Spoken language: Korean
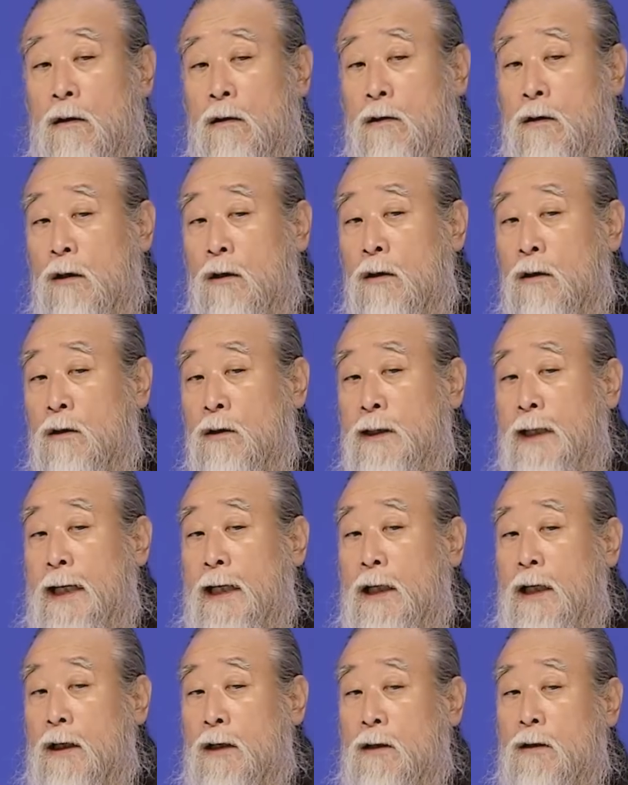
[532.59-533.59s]
그
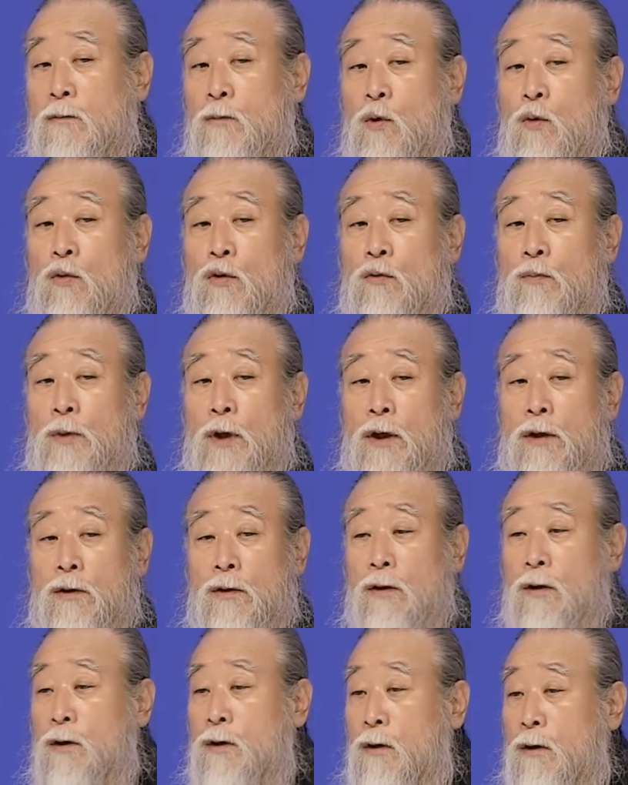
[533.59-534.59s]
나라를
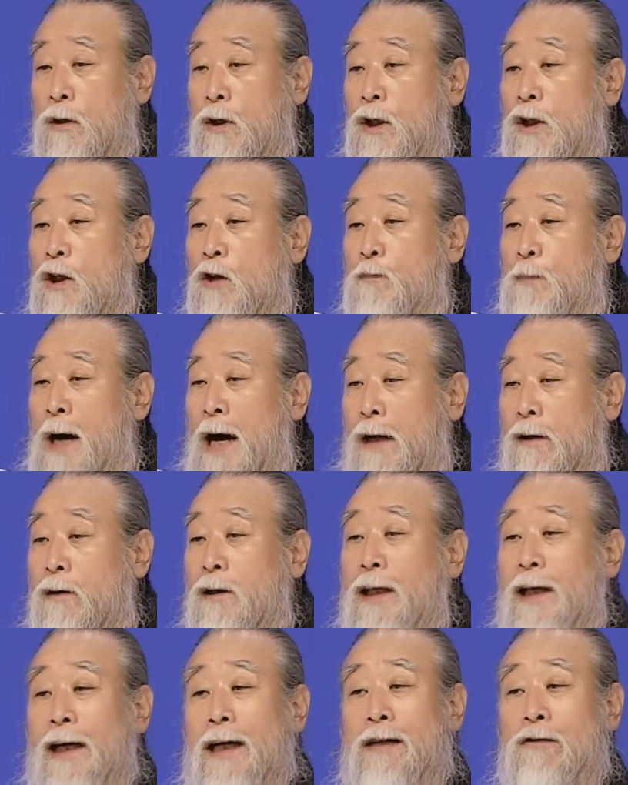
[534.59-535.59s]
모르면 그 일을
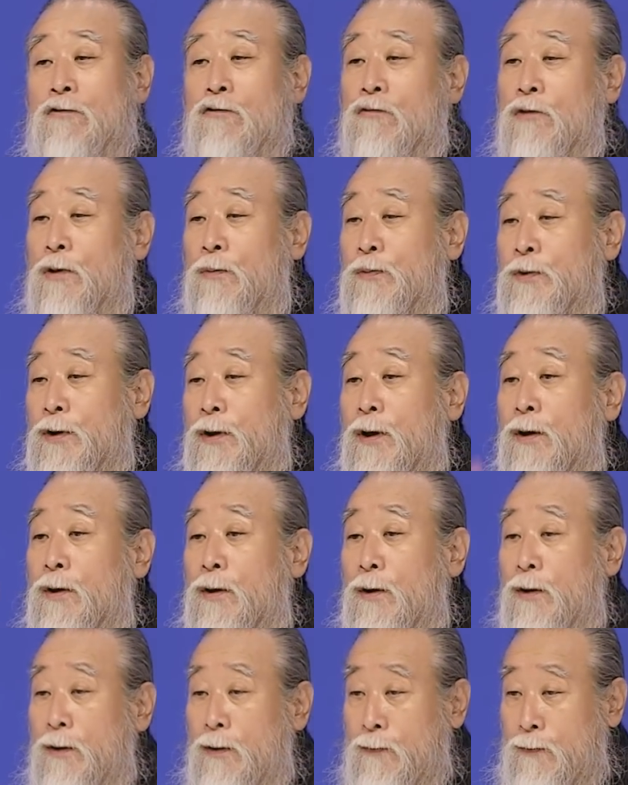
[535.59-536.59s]
바르게 할 수가
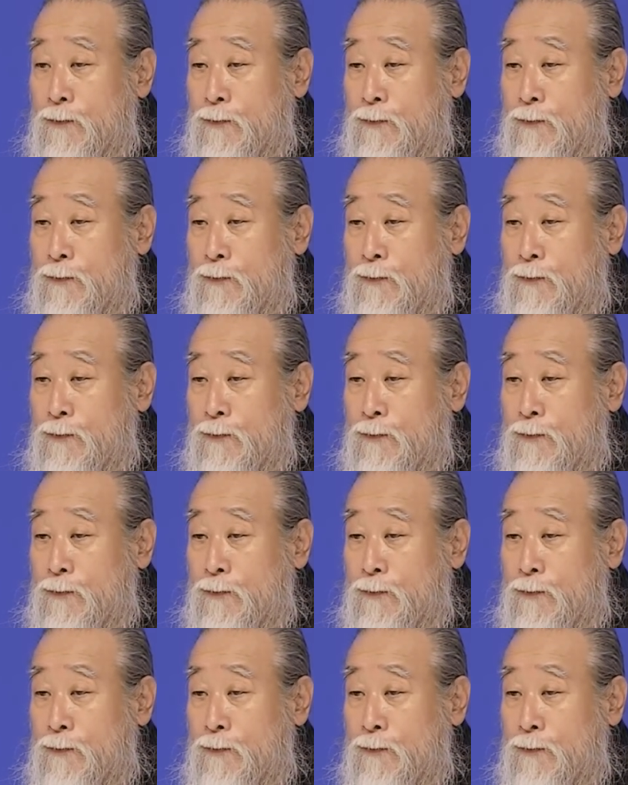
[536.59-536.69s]
없어요.